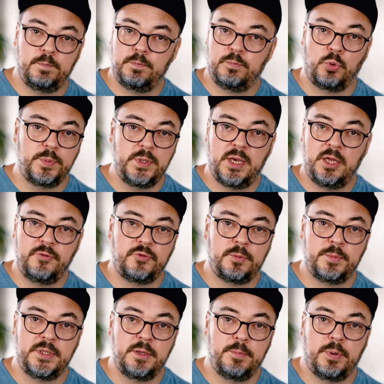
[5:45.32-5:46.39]
Probier einfach
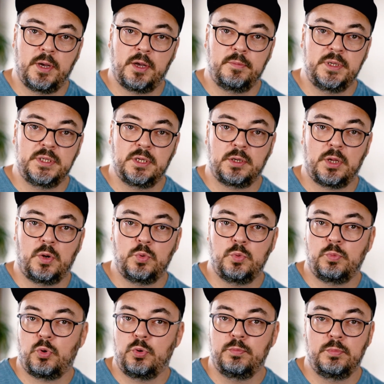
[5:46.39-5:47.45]
mit den Parametern
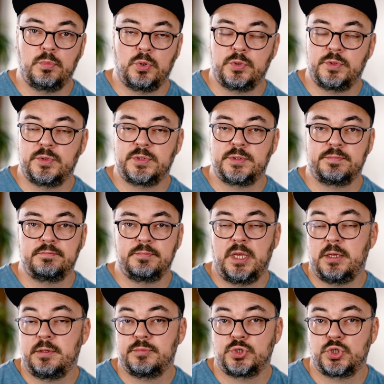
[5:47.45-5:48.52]
rum und
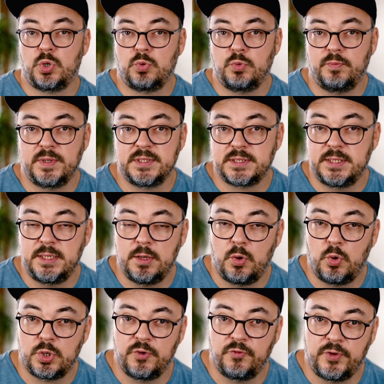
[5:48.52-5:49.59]
ja, schau, was dir
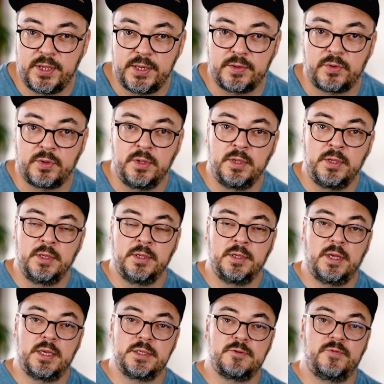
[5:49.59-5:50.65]
auch gefällt.
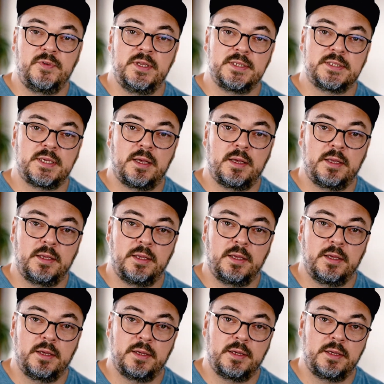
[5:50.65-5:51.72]
Also viele
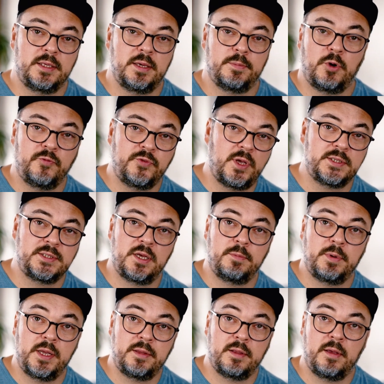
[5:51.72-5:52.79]
sagen, äh, ich habe
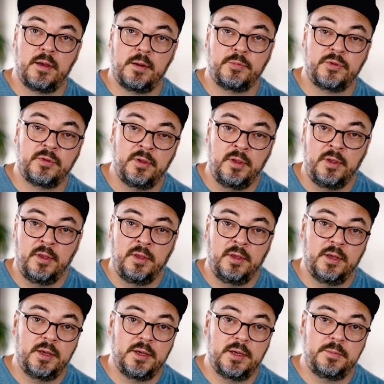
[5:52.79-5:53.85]
Auftragsarbeiten gehabt,
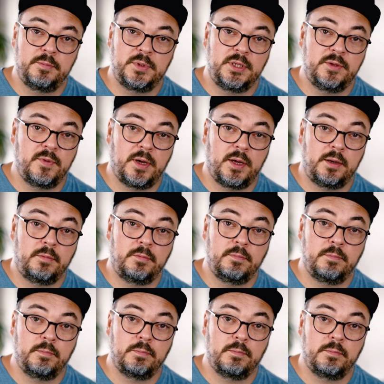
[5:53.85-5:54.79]
ähm, die waren